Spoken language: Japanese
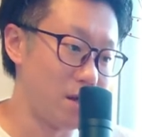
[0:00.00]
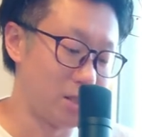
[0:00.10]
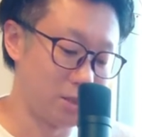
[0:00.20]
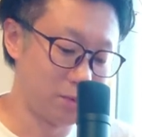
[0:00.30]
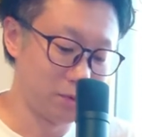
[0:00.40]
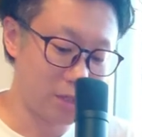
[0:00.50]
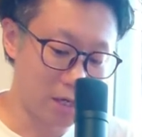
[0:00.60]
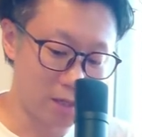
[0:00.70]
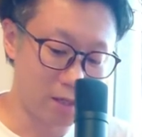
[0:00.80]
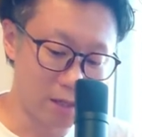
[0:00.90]
えー、自分の
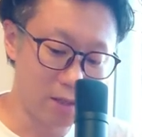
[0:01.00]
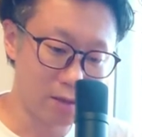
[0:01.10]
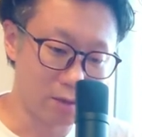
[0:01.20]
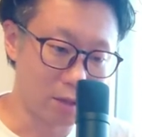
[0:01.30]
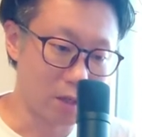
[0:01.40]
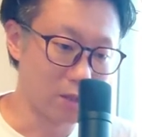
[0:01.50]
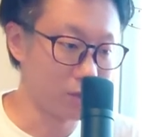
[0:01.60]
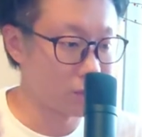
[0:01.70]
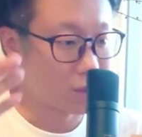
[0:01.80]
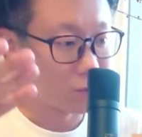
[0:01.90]
やりがいとか、あ
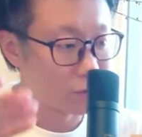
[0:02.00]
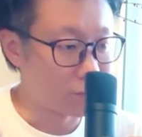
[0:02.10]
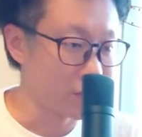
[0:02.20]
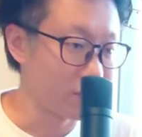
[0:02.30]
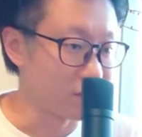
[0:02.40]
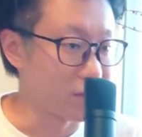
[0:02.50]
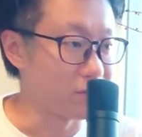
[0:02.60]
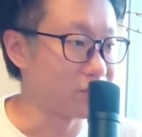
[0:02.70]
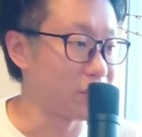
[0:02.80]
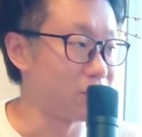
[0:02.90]
の人が求めてくれ
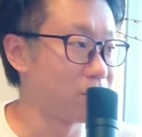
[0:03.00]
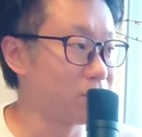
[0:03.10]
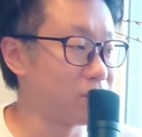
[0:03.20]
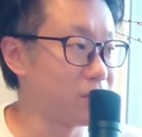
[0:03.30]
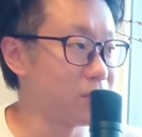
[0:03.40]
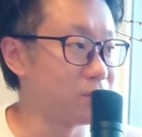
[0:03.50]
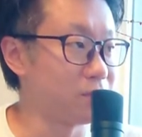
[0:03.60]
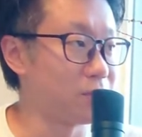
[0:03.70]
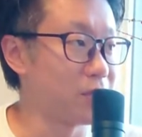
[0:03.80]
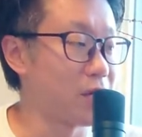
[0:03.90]
るっていうことに自
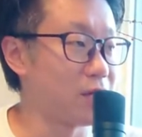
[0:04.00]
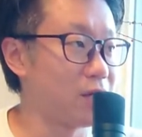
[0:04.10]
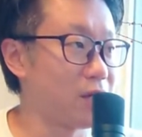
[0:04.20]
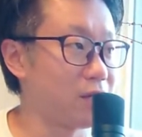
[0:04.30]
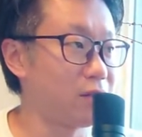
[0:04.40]
分のやりがいっ